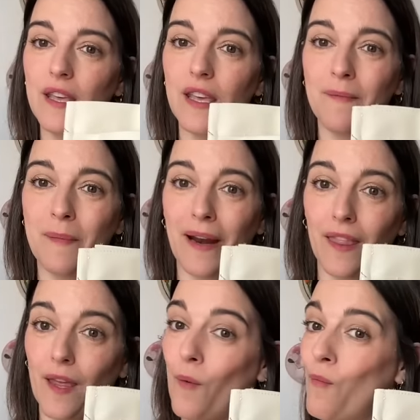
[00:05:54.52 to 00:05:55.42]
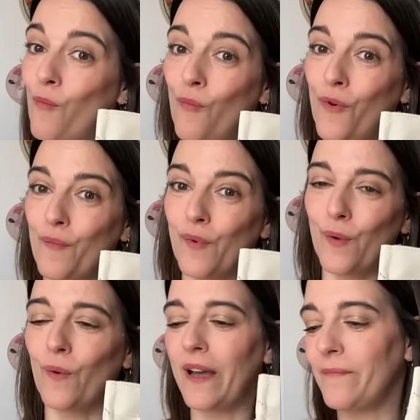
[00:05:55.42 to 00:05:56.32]
Y me parece muy, muy
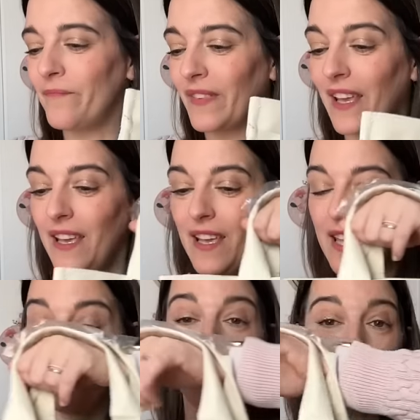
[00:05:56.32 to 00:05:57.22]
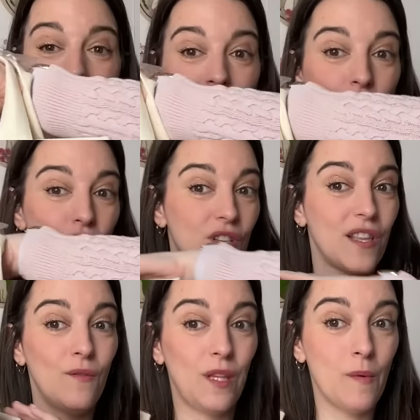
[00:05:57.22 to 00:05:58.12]
guay. Y me lo pensé mucho
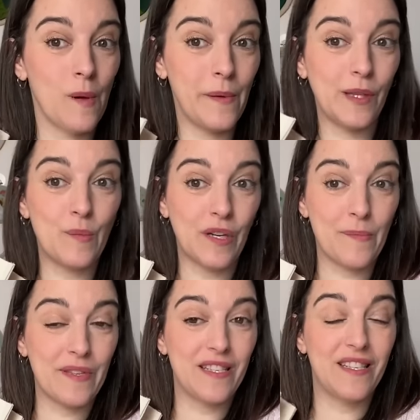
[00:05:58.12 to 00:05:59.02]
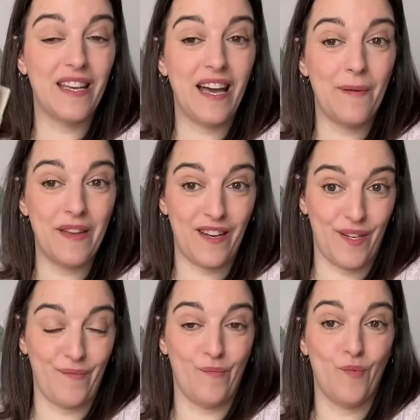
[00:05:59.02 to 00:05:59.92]
hasta el último momento porque pensé, a ver,
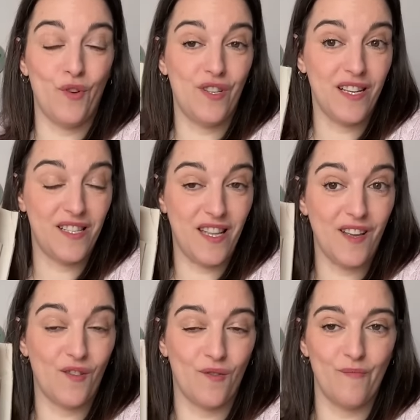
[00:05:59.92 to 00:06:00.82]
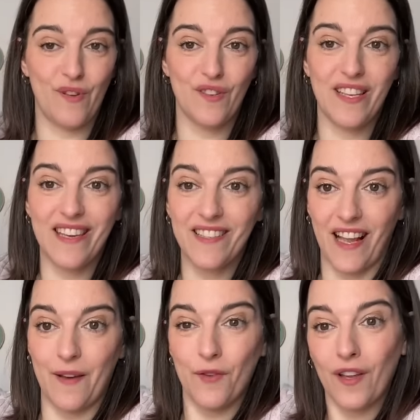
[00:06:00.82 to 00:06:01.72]
bolsas tengo, pero es que
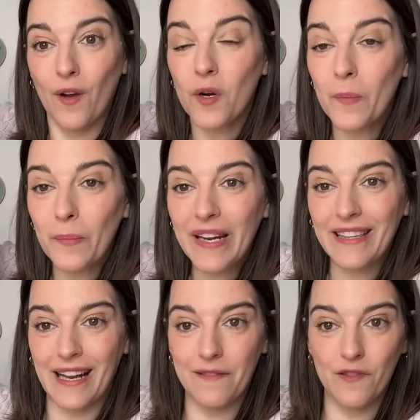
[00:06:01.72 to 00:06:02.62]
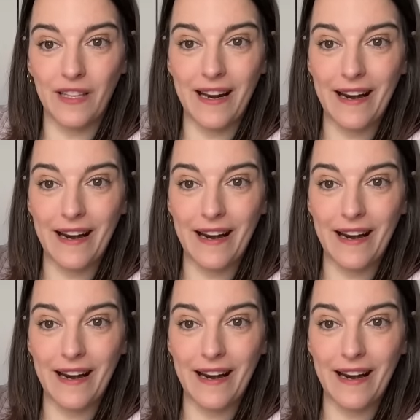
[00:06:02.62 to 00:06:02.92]
esta la veo tan completa, la veo tan